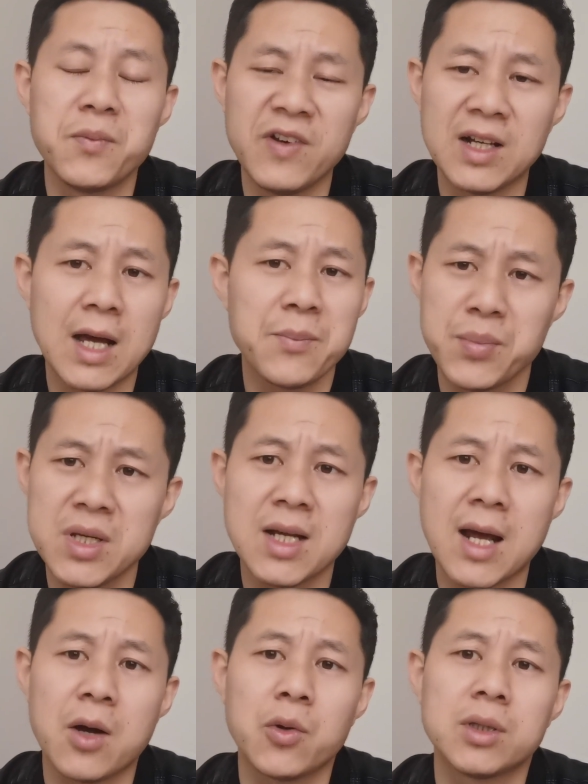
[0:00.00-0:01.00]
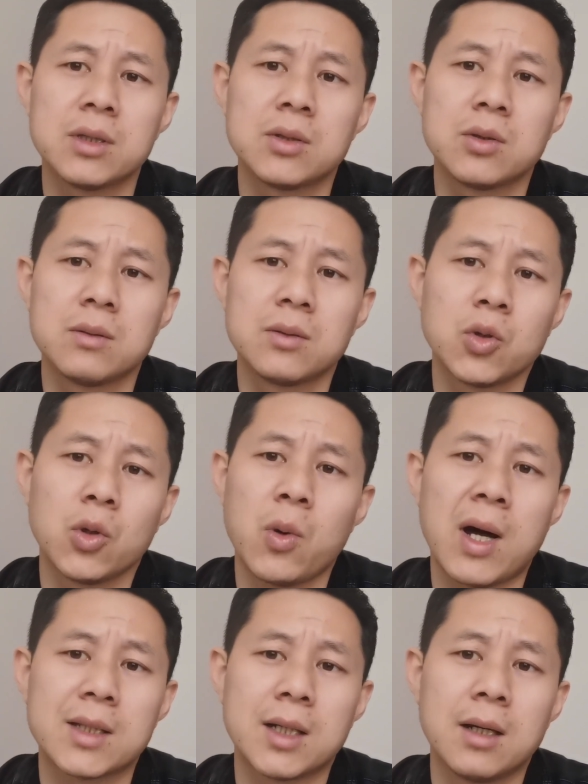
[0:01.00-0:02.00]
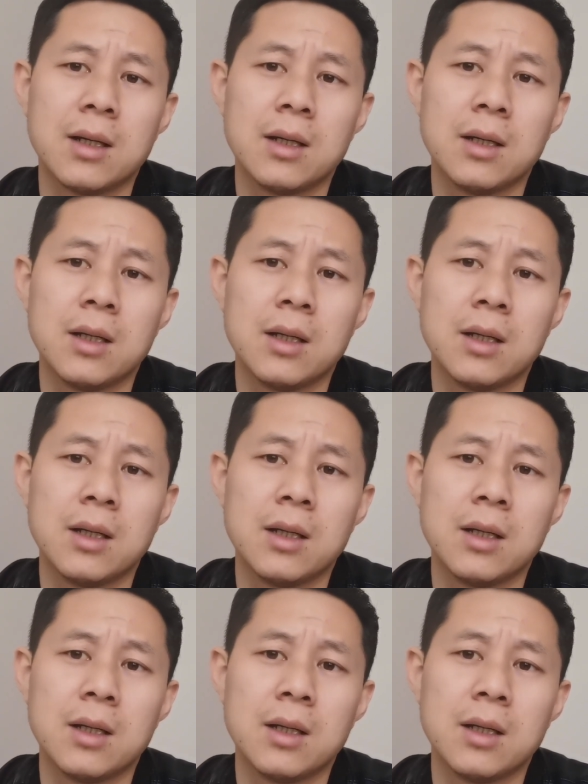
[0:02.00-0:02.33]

未来必然会退化的。